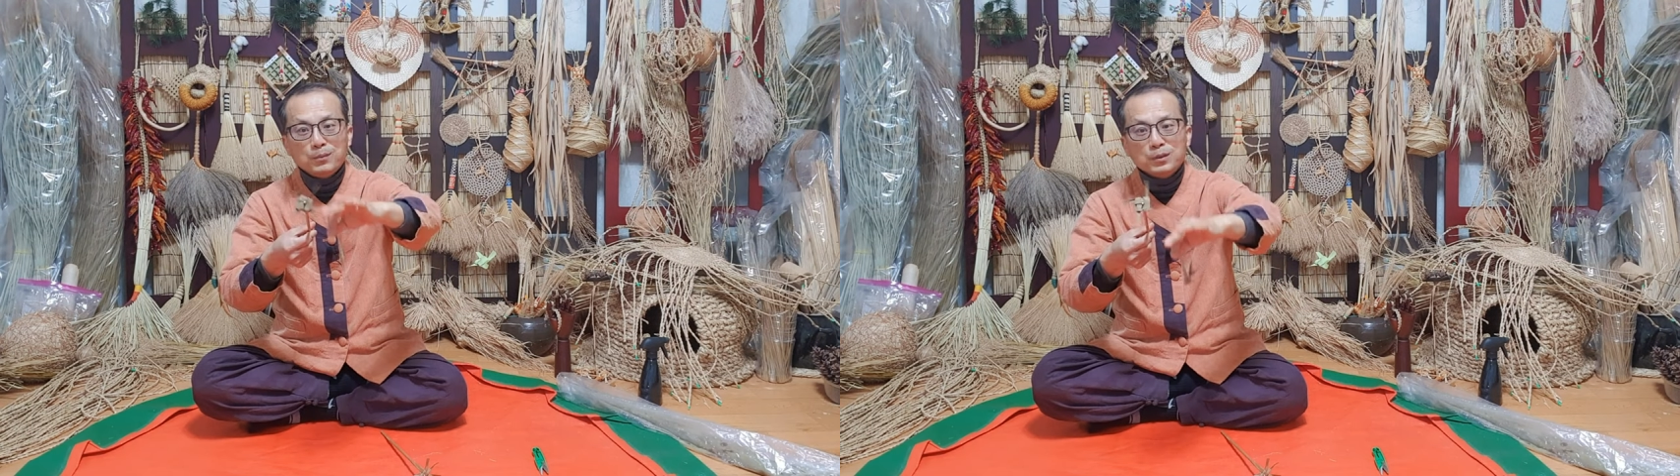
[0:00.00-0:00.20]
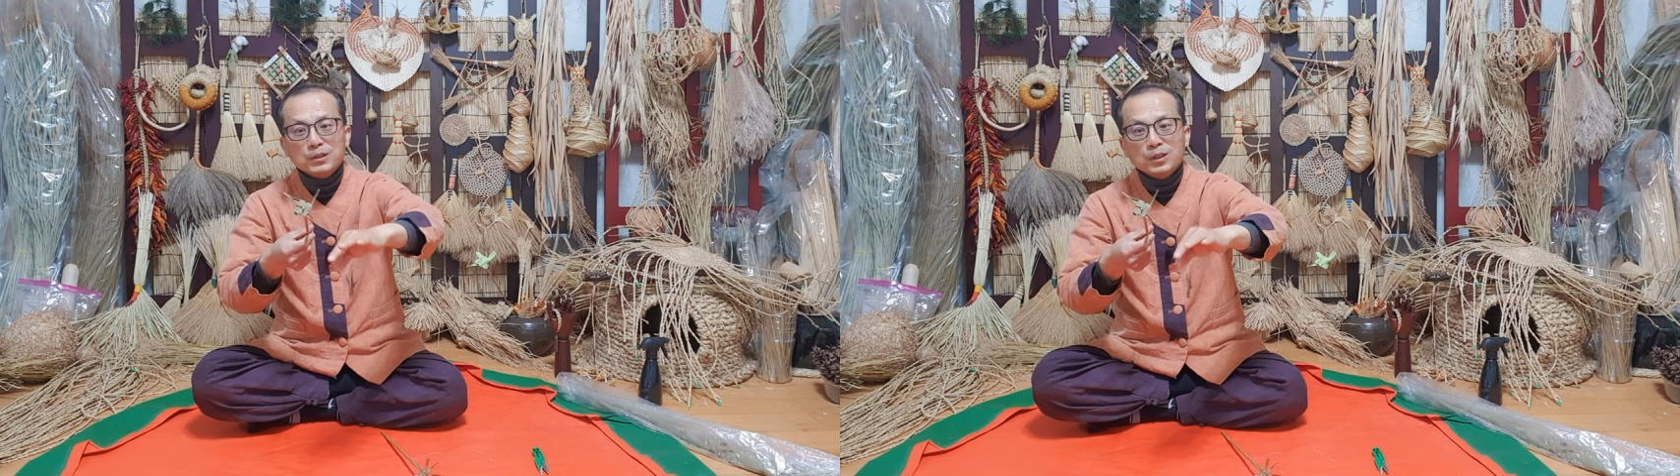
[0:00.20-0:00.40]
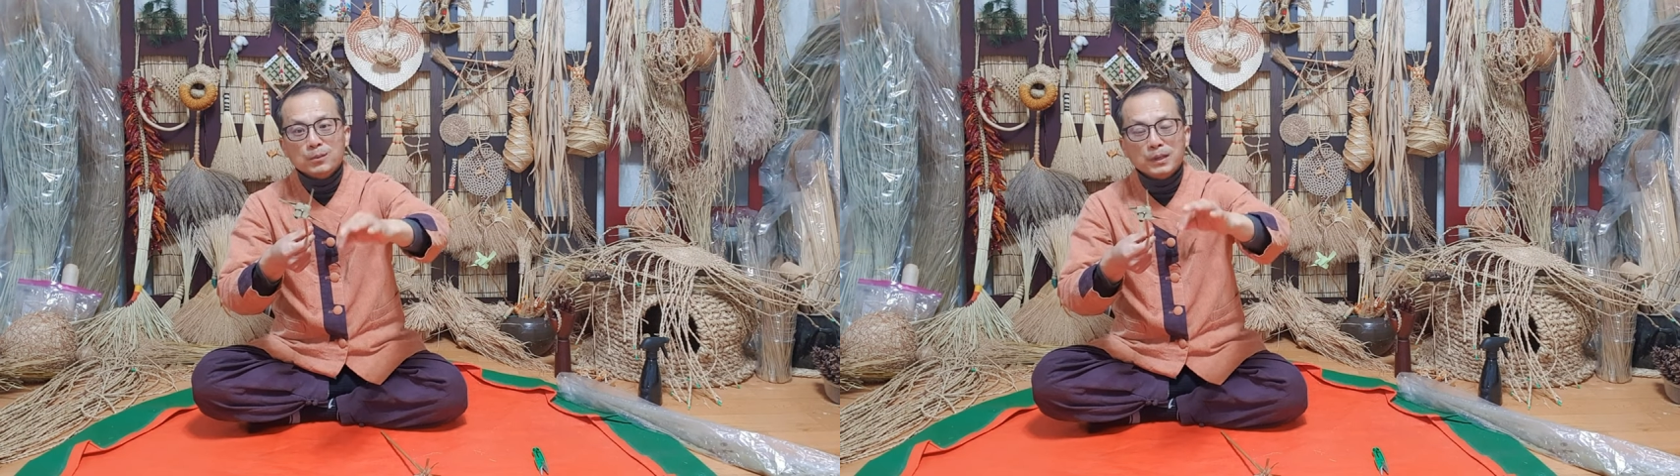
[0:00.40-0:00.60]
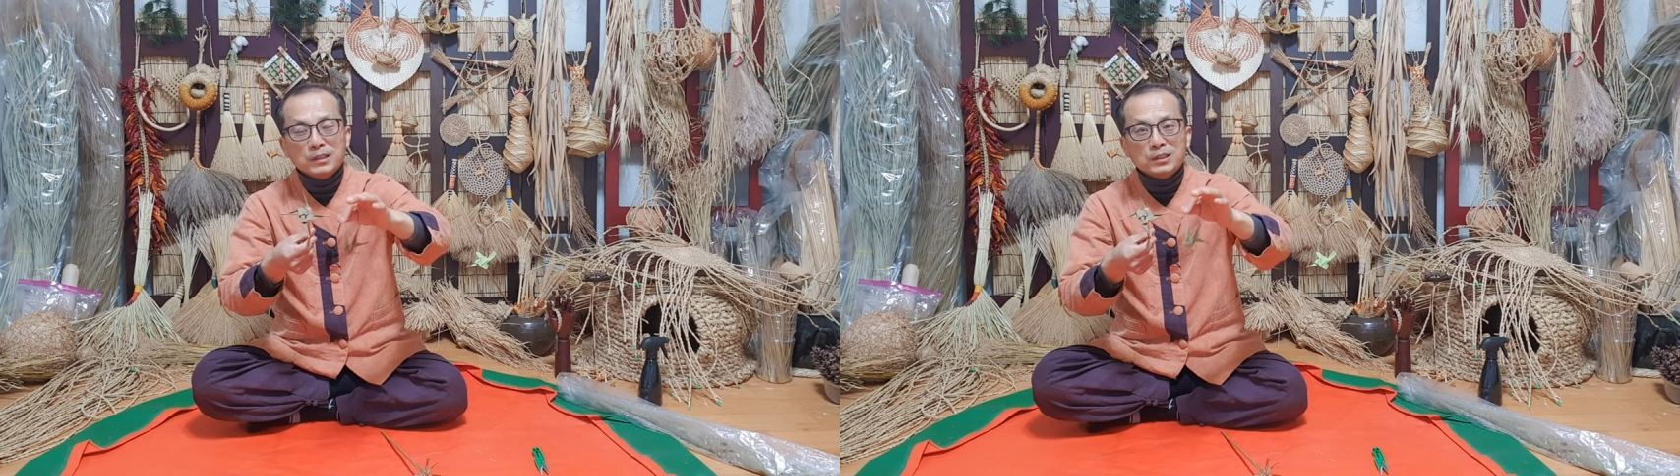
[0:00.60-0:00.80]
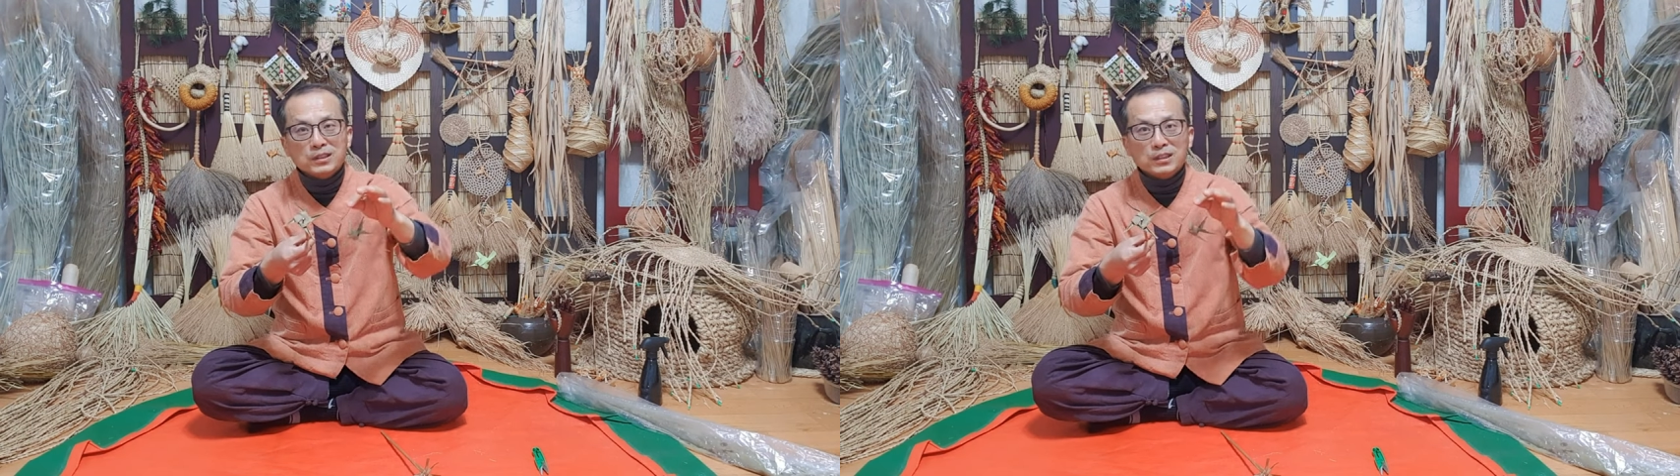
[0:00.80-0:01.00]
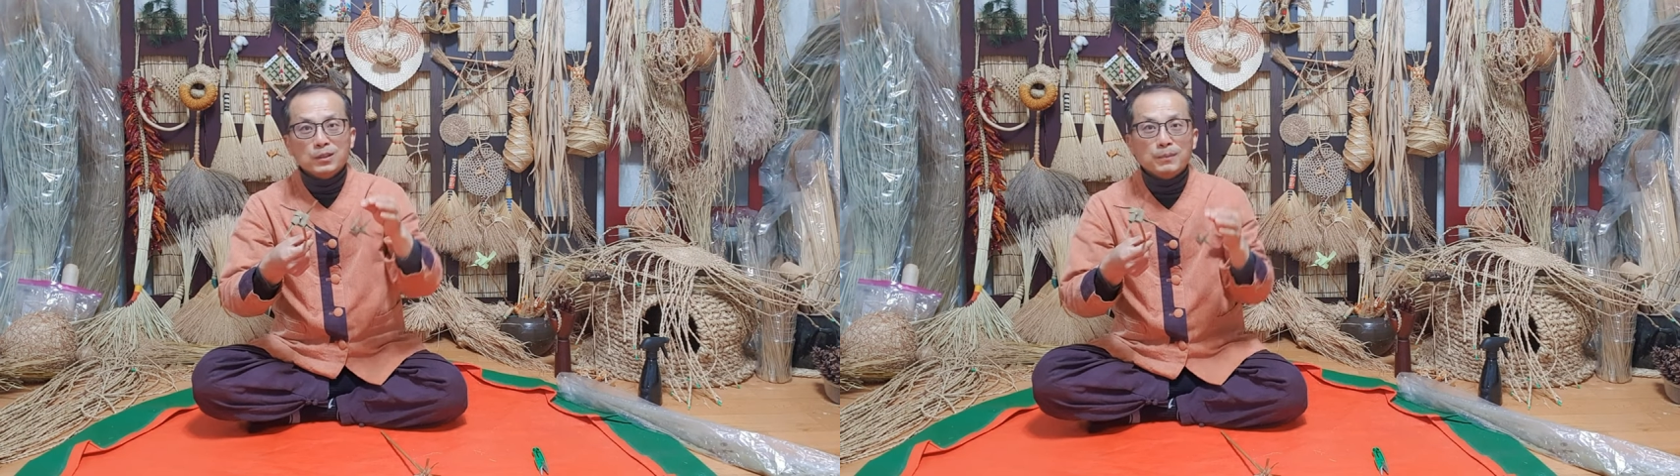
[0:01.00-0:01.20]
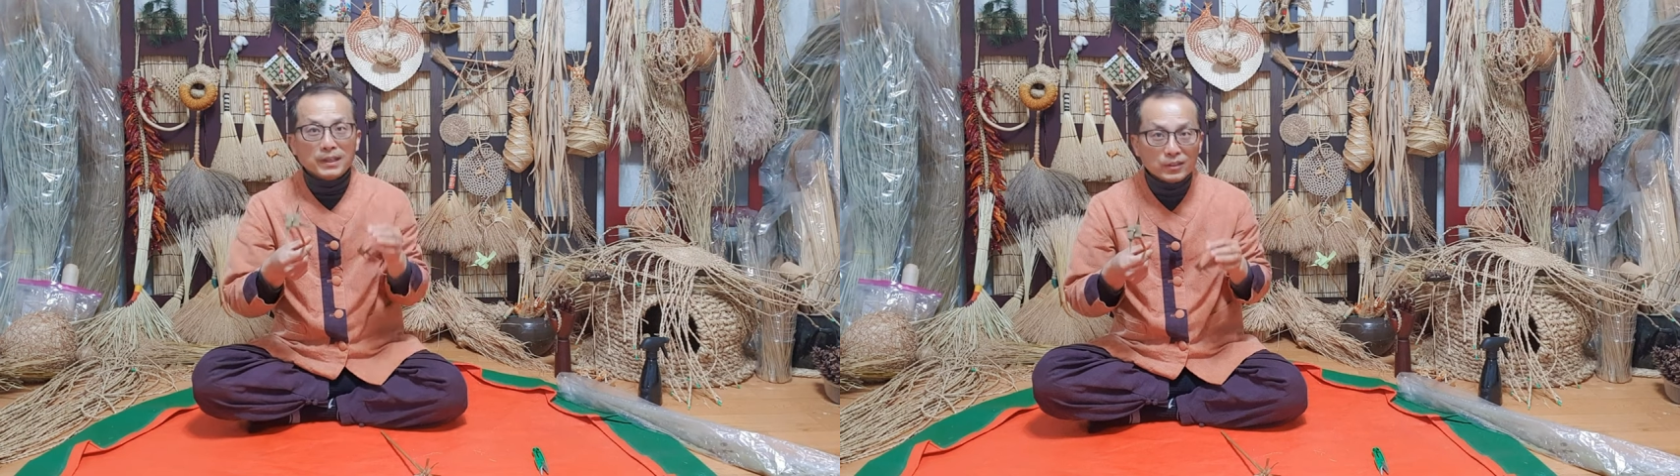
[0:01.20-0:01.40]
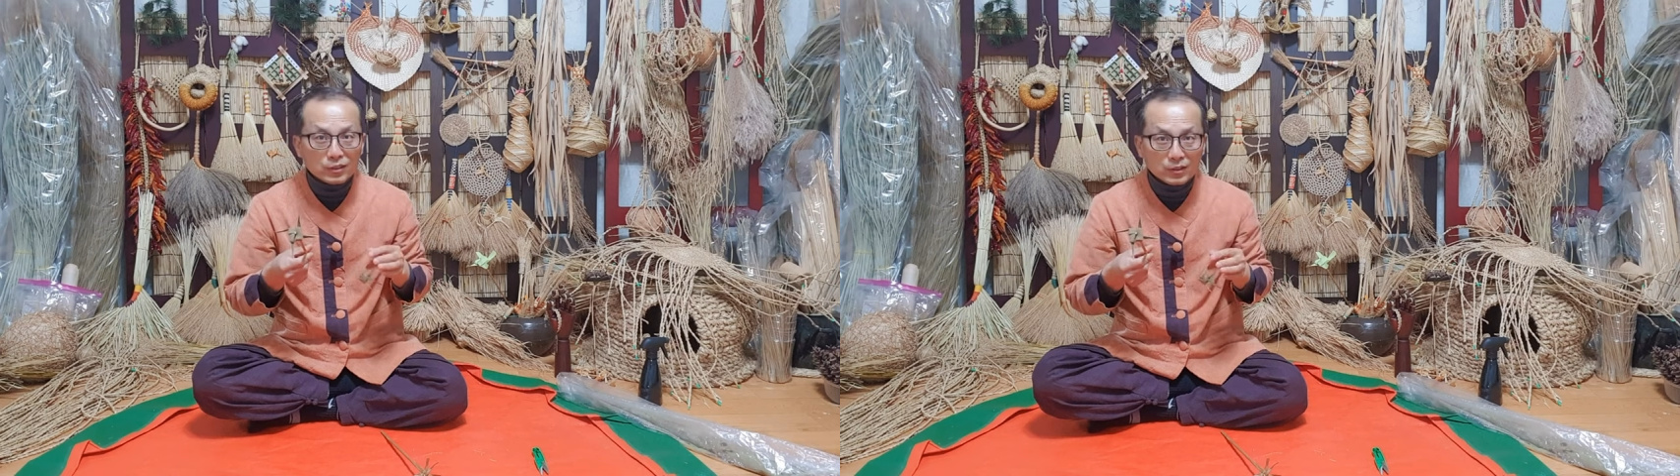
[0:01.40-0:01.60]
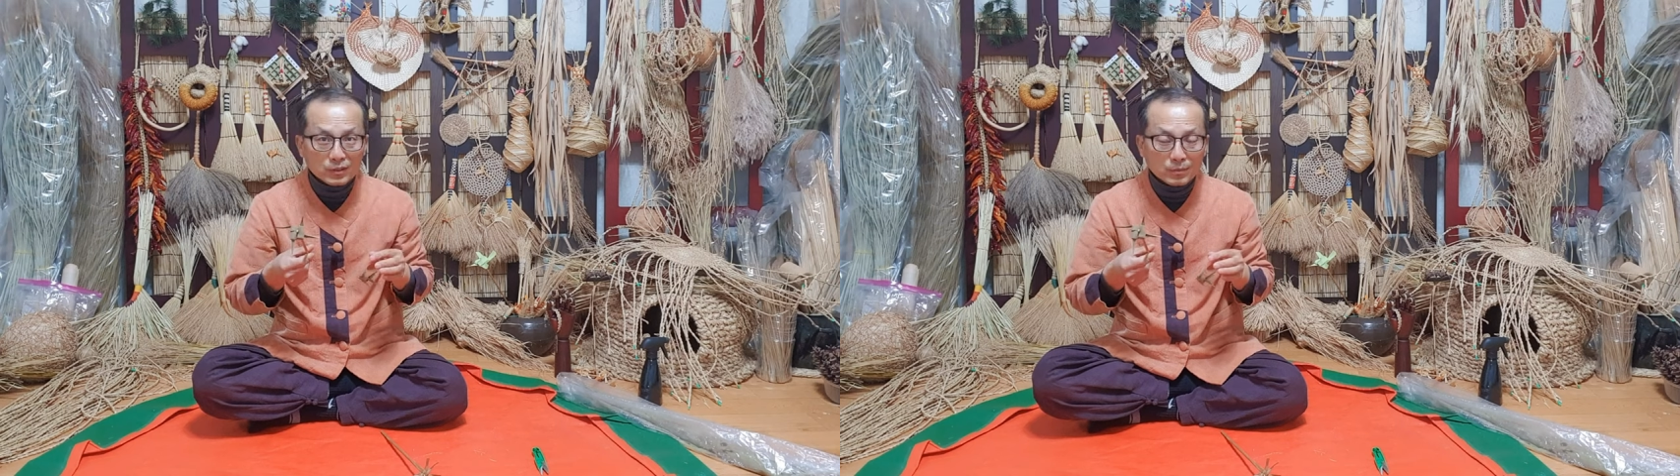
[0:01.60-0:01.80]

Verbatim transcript: 풍력발전기를 만드,